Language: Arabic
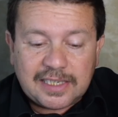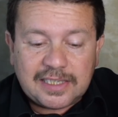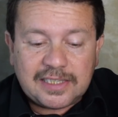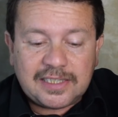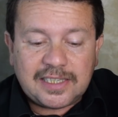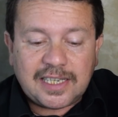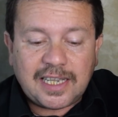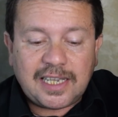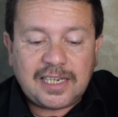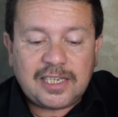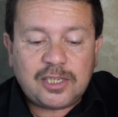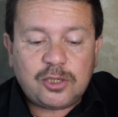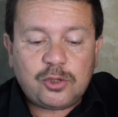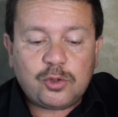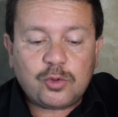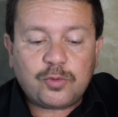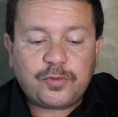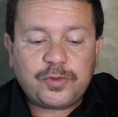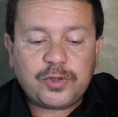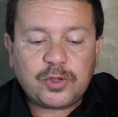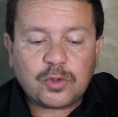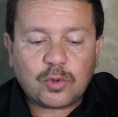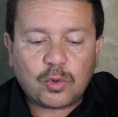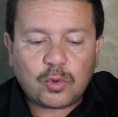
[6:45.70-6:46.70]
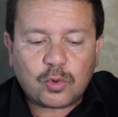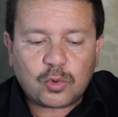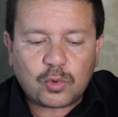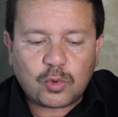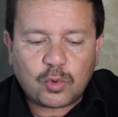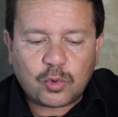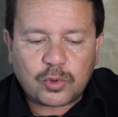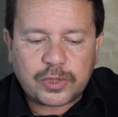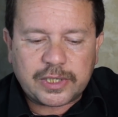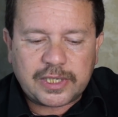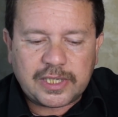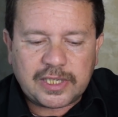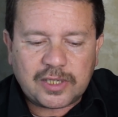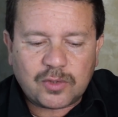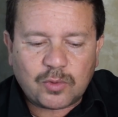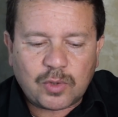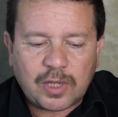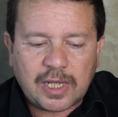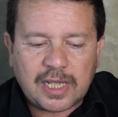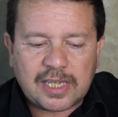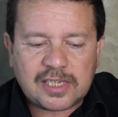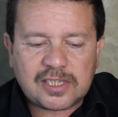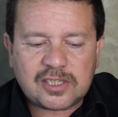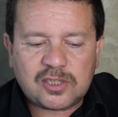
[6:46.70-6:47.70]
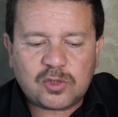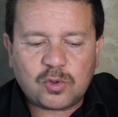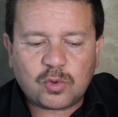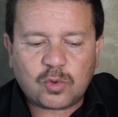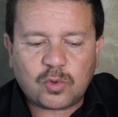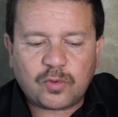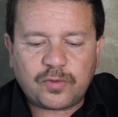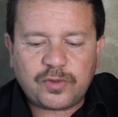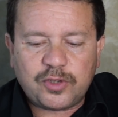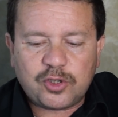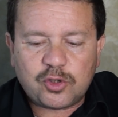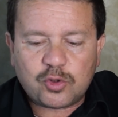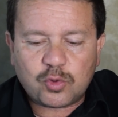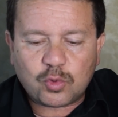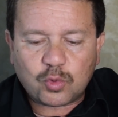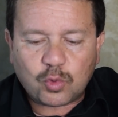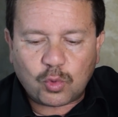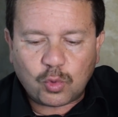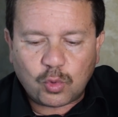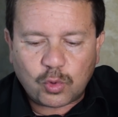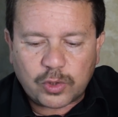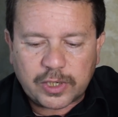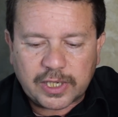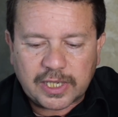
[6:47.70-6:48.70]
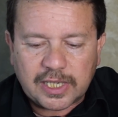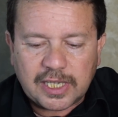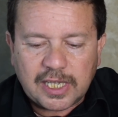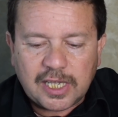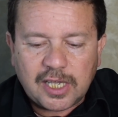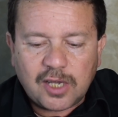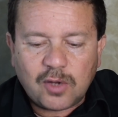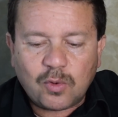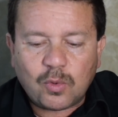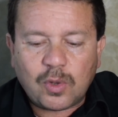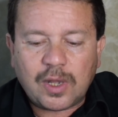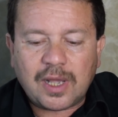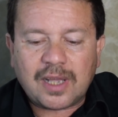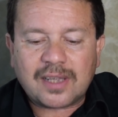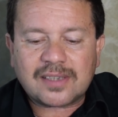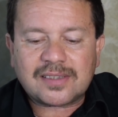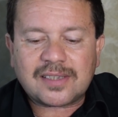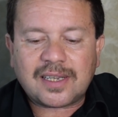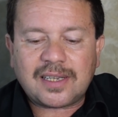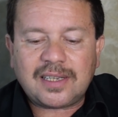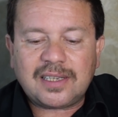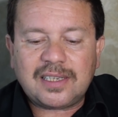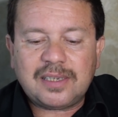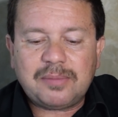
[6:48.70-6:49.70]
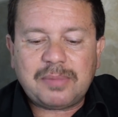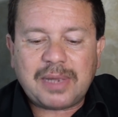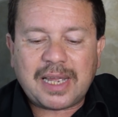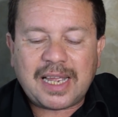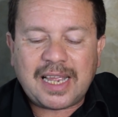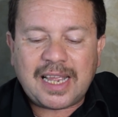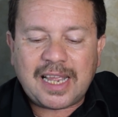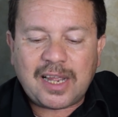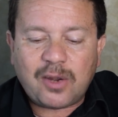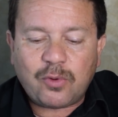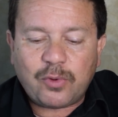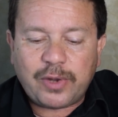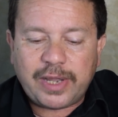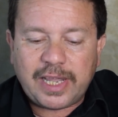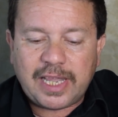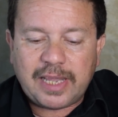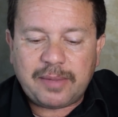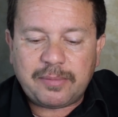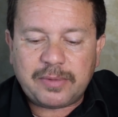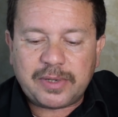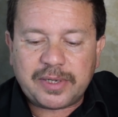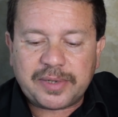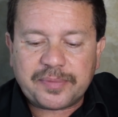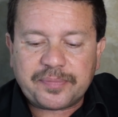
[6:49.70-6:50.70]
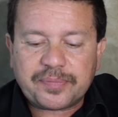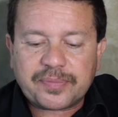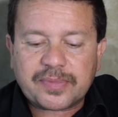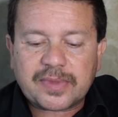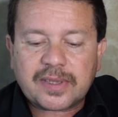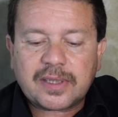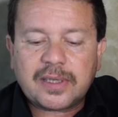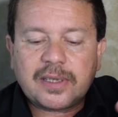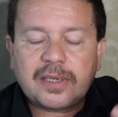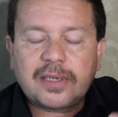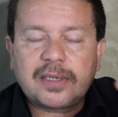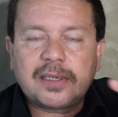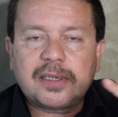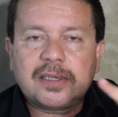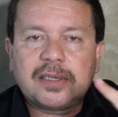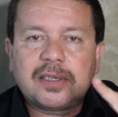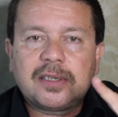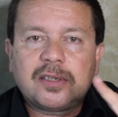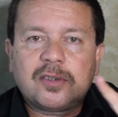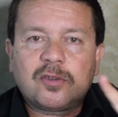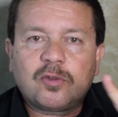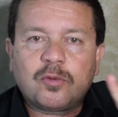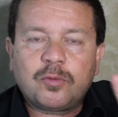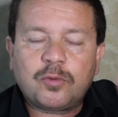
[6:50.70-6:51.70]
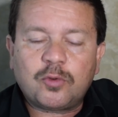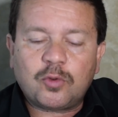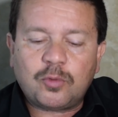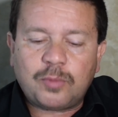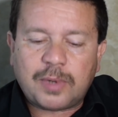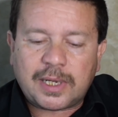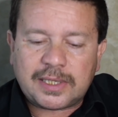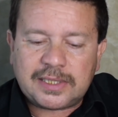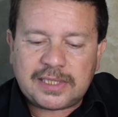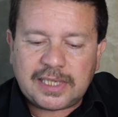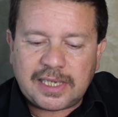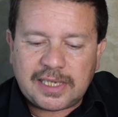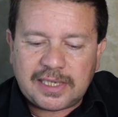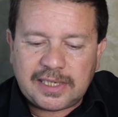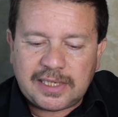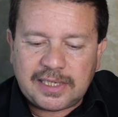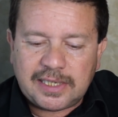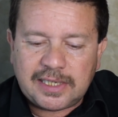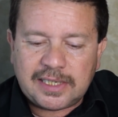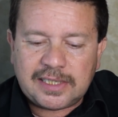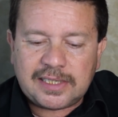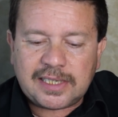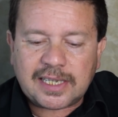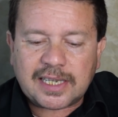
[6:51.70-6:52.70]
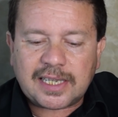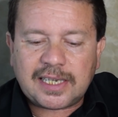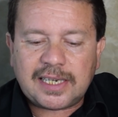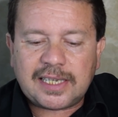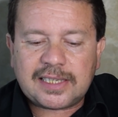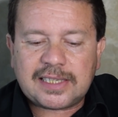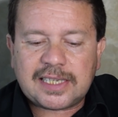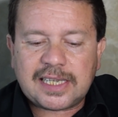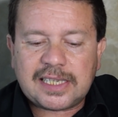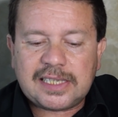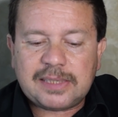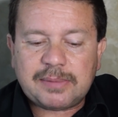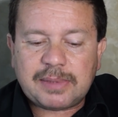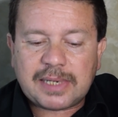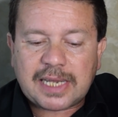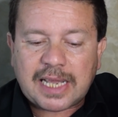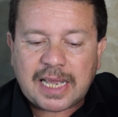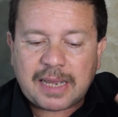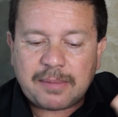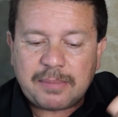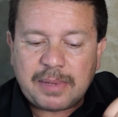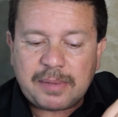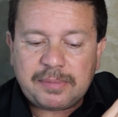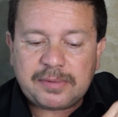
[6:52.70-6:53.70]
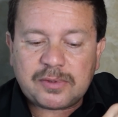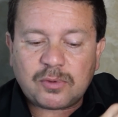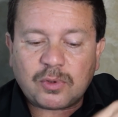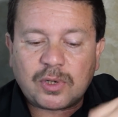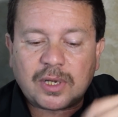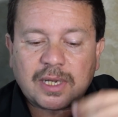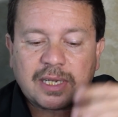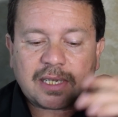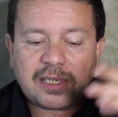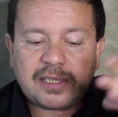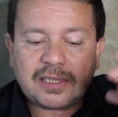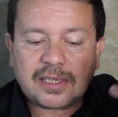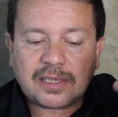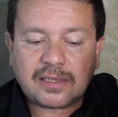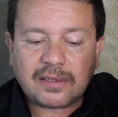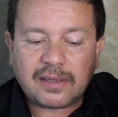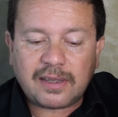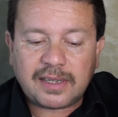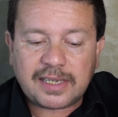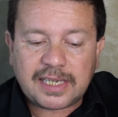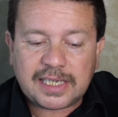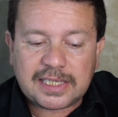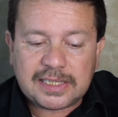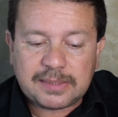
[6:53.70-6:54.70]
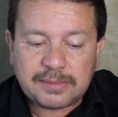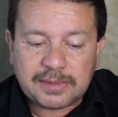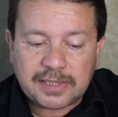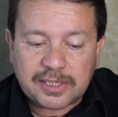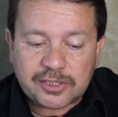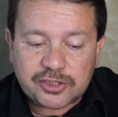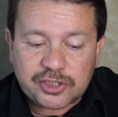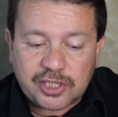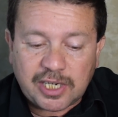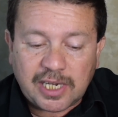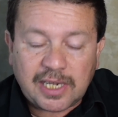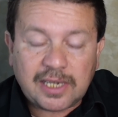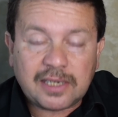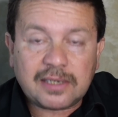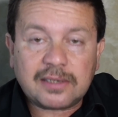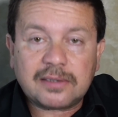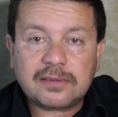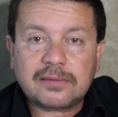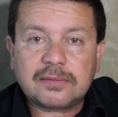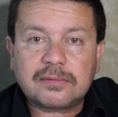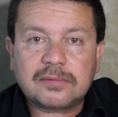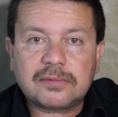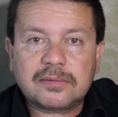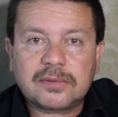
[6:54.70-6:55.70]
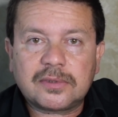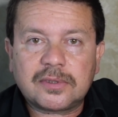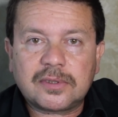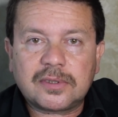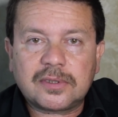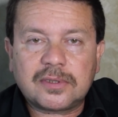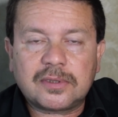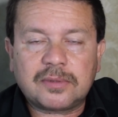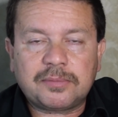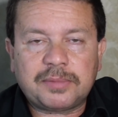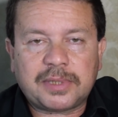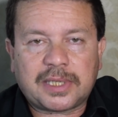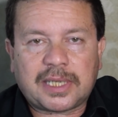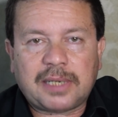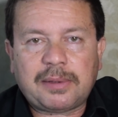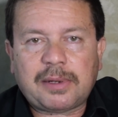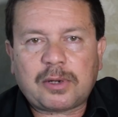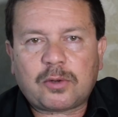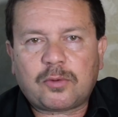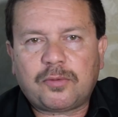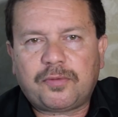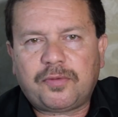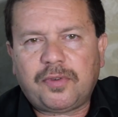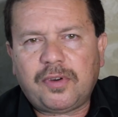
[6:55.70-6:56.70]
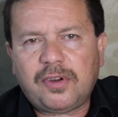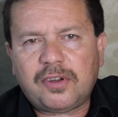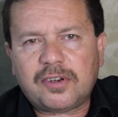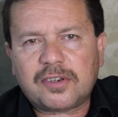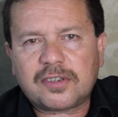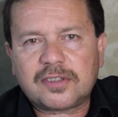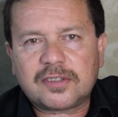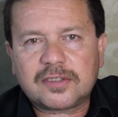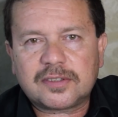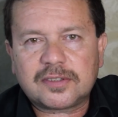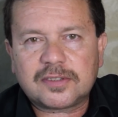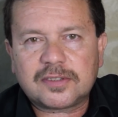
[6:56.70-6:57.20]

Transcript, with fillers: يلج في غروره ويزدر في شكوكه ويظل مع أوهامه وبيقول بعدها إيه إنك لا تهدي من أحببت ولكن الله يهدي من يشاء ان عن كفار